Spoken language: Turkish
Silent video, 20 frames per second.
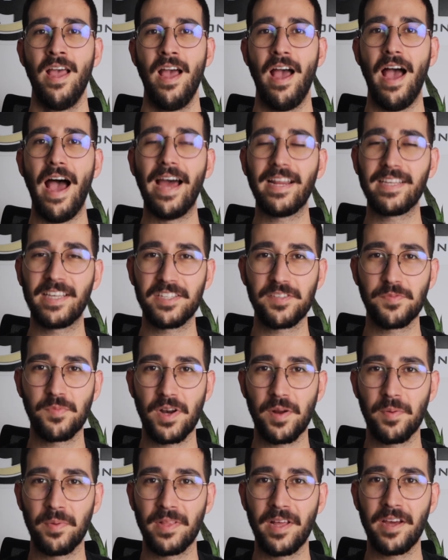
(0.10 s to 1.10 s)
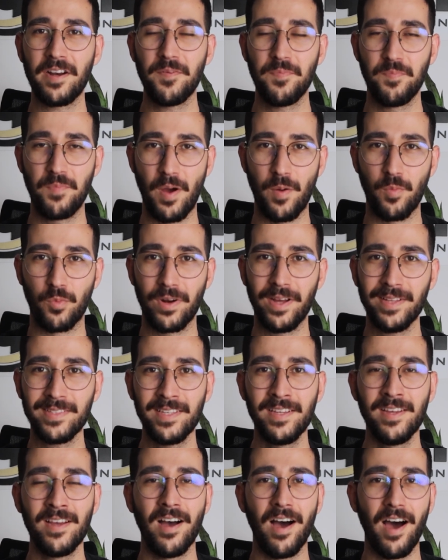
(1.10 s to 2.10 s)
Herkese merhabalar, ben Murat.
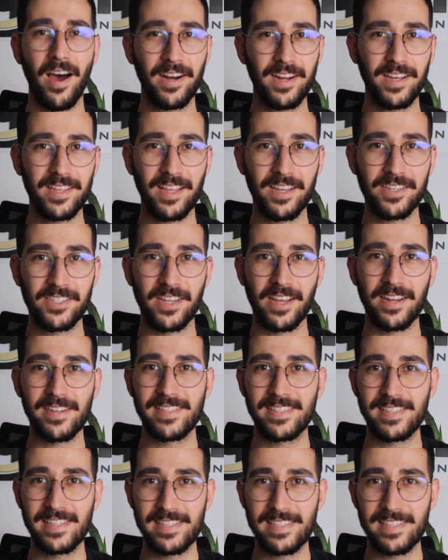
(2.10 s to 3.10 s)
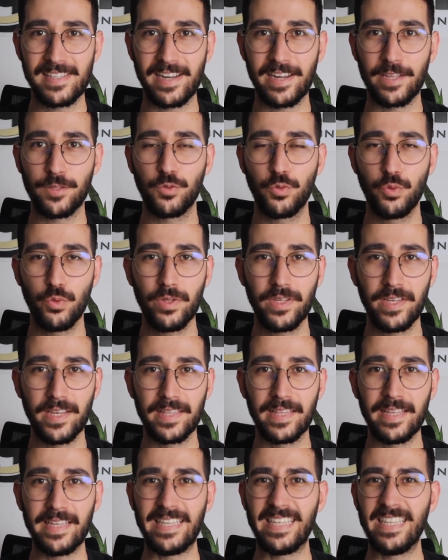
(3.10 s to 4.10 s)
Arkadaşlar sizlere
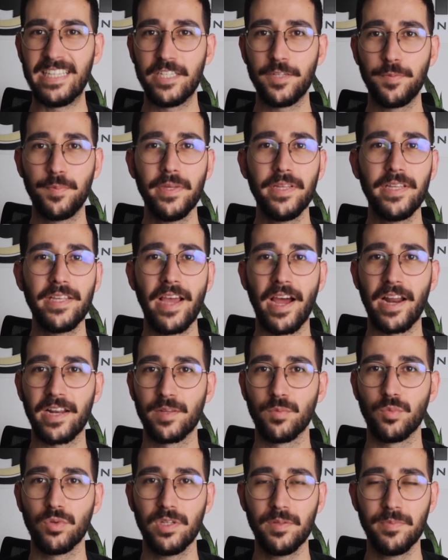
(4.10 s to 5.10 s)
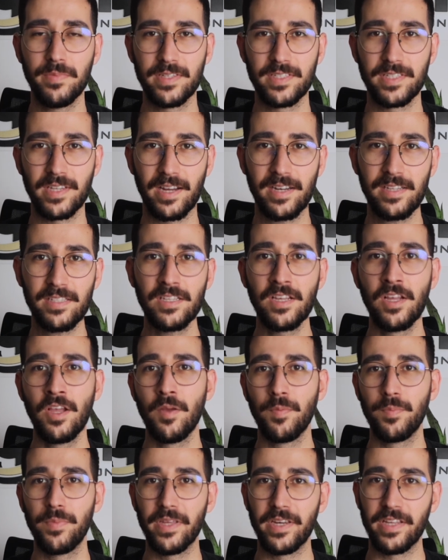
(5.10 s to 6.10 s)
Türkiye'de hiçbir yerde bulamayacağınız
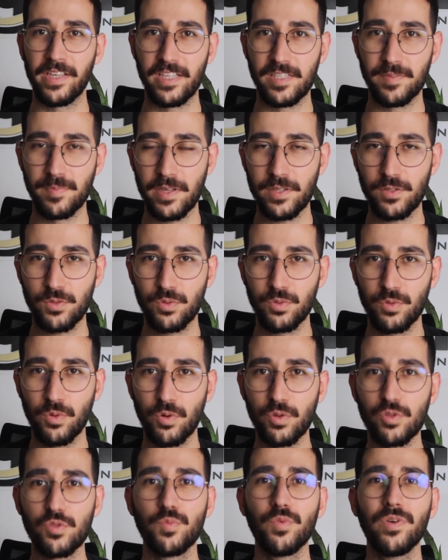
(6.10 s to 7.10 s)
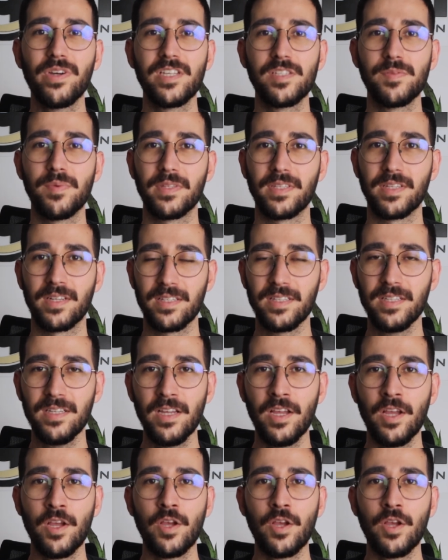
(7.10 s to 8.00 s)
bir hizmet sunuyoruz. Bu hizmetin adı